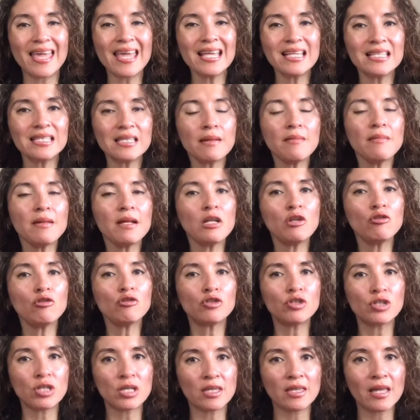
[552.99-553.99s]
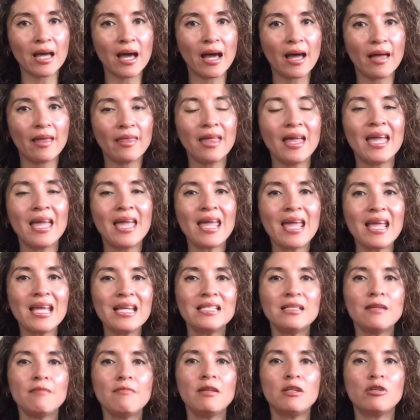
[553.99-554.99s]
Esa velocidad
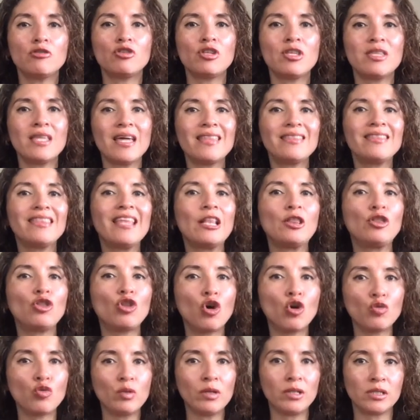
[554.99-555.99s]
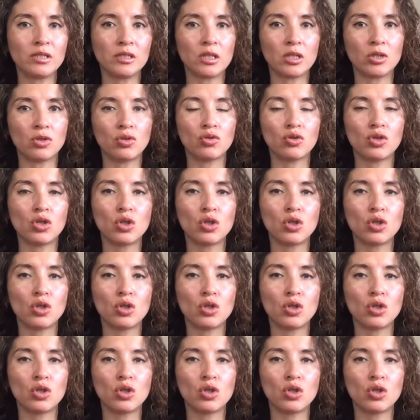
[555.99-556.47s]
es la velocidad de todo el sitio.